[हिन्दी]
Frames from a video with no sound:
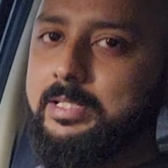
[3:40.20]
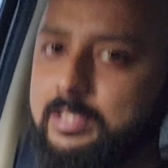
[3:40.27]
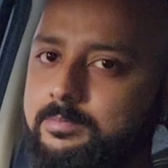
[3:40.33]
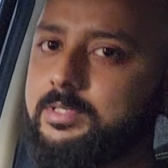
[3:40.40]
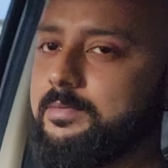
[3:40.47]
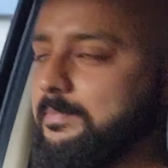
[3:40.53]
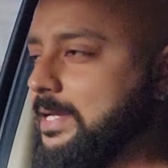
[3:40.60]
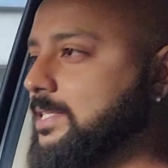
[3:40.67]

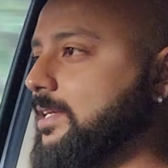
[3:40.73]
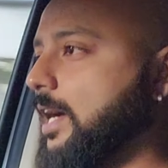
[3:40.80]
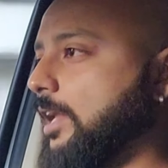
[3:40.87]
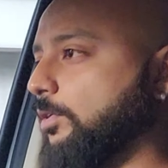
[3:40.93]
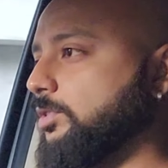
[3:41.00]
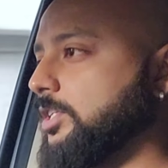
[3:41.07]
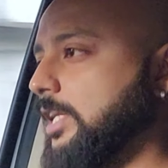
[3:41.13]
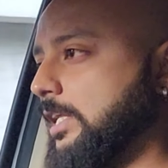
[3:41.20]
मतलब जब मैं इस
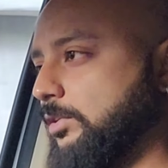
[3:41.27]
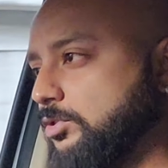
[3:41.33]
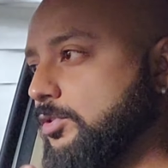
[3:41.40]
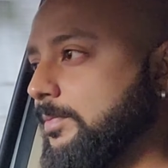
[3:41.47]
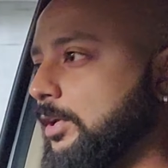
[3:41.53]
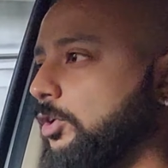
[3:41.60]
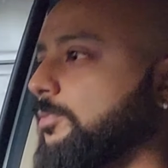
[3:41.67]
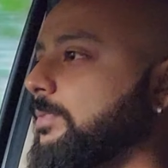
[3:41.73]
कार को चलाता हूँ जो
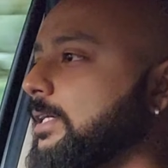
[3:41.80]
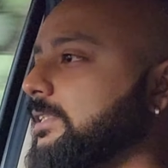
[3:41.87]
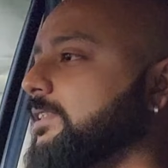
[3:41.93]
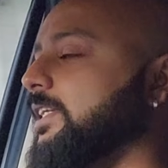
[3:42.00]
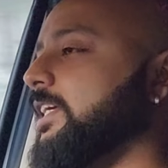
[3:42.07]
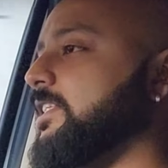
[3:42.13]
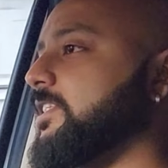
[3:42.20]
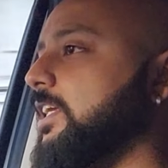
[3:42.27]
मेरे को
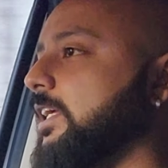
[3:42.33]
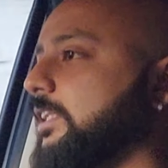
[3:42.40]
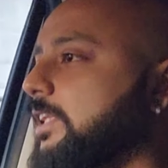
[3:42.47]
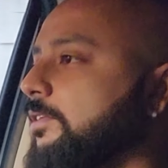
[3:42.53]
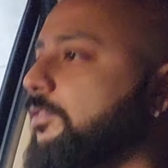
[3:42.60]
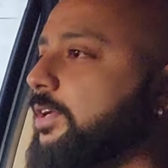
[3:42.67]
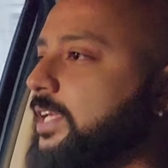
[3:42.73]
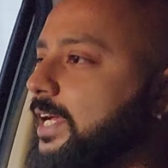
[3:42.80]
पर्सनली अच्छा
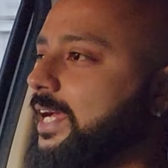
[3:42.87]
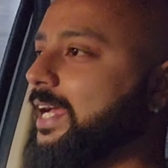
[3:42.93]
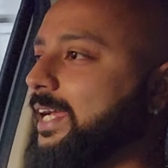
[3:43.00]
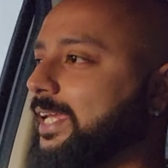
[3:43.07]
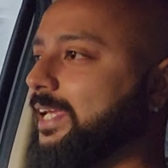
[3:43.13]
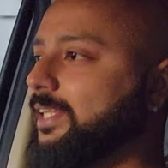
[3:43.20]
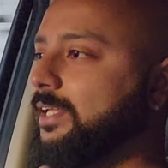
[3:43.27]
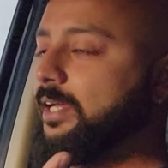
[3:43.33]
लगता है वो ये है
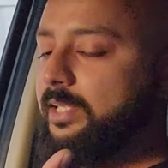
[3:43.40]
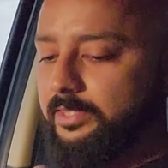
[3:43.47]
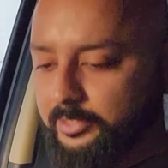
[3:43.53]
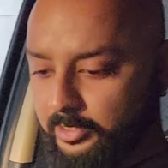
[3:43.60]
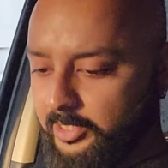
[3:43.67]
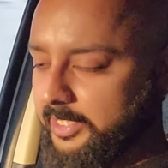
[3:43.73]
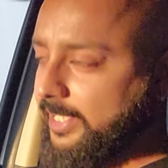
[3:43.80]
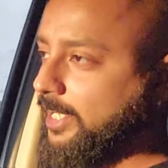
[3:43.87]
कि
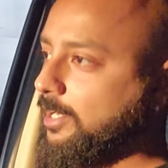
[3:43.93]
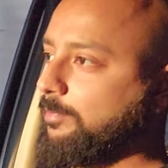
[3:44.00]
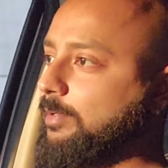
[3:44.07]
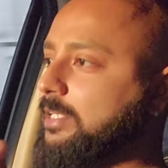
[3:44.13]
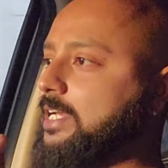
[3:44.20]
थर्ड गियर पे